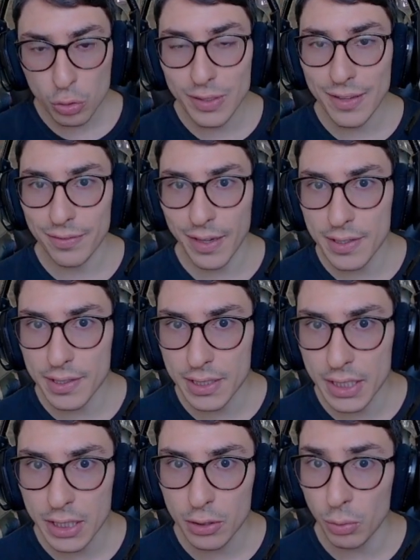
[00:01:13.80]
do Defend
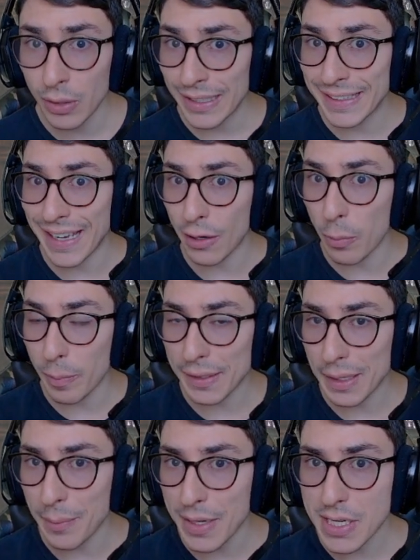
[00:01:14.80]
Kingdom, que é
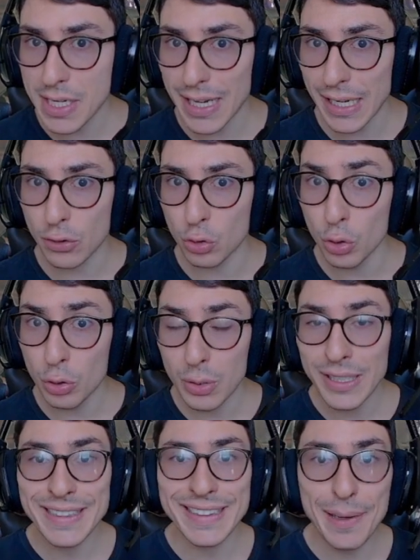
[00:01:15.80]
completamente gratuito,
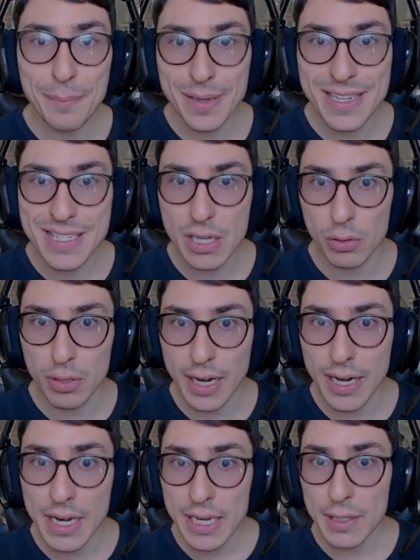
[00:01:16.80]
tem para
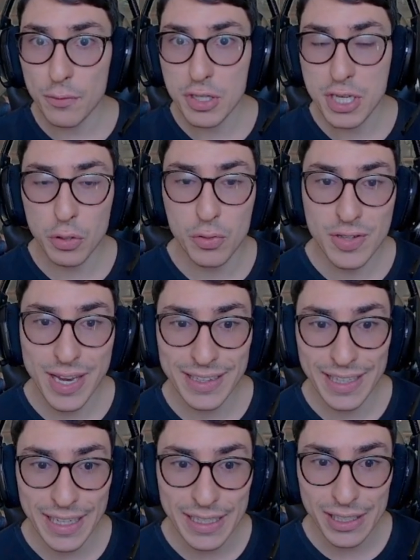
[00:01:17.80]
celular e você consegue
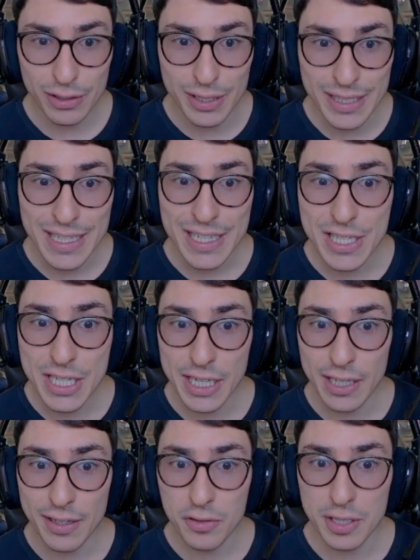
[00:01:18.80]
estar tá ganhando aí
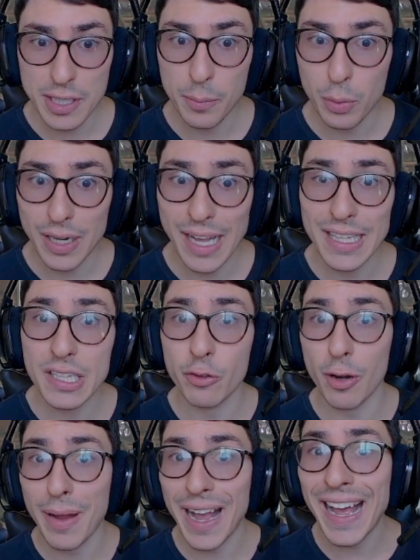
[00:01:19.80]
dinheiro na sua temporada de
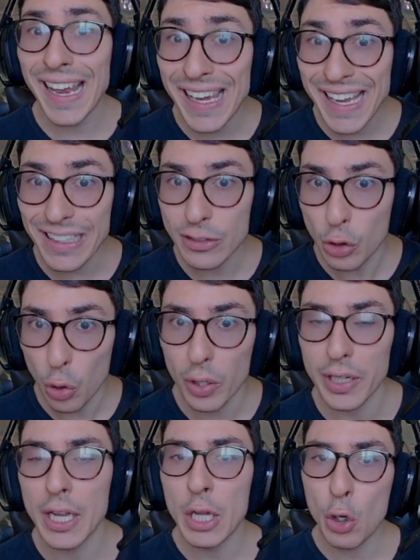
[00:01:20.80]
forma
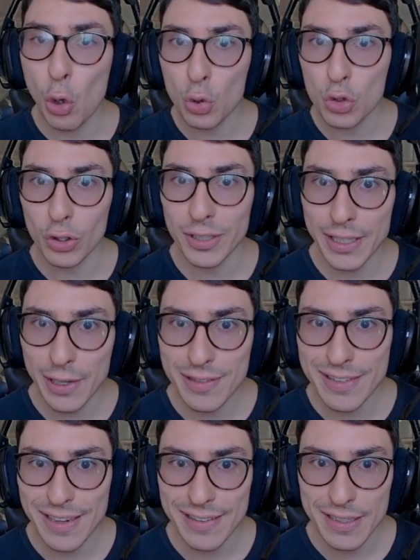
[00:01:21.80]
aleatória com os sorteios
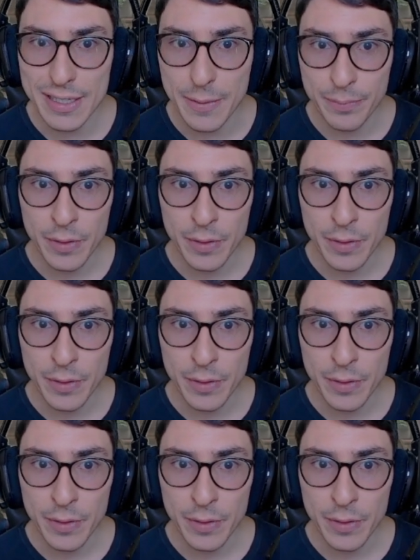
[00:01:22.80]
deles aqui.